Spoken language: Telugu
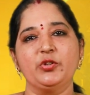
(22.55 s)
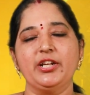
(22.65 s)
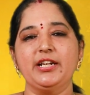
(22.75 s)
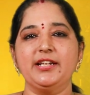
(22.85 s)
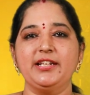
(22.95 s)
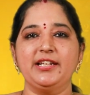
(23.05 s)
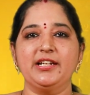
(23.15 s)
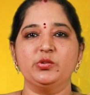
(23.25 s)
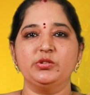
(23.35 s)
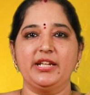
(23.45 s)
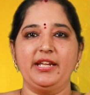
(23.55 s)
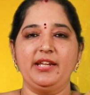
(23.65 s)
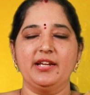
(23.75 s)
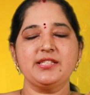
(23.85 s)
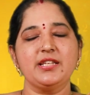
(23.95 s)
గుణగణాలు ఎలా
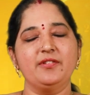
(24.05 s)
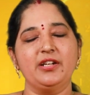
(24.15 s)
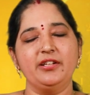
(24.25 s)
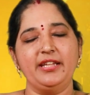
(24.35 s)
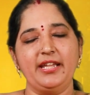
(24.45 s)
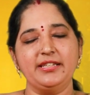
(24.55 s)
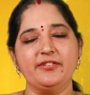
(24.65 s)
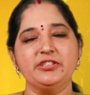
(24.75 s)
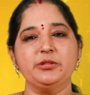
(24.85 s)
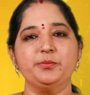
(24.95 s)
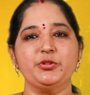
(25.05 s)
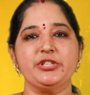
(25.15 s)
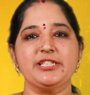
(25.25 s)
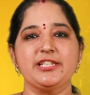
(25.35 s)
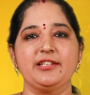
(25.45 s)
ఉంటాయి అసలు వాళ్ళు ఏ దేవతను
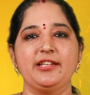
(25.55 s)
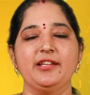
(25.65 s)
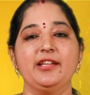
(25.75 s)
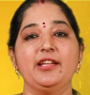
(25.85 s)
పూజించాలి